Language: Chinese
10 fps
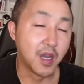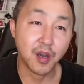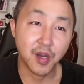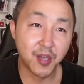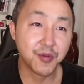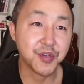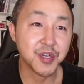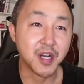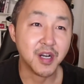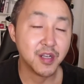啊，还有一
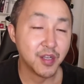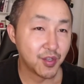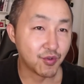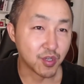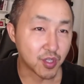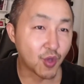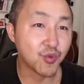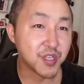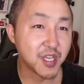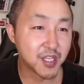个就是
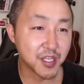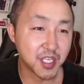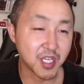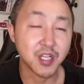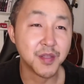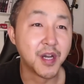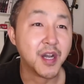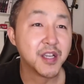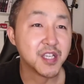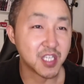冻结这几个人的
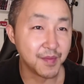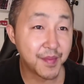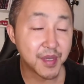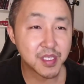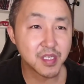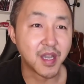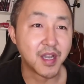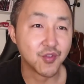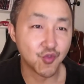人民币资产，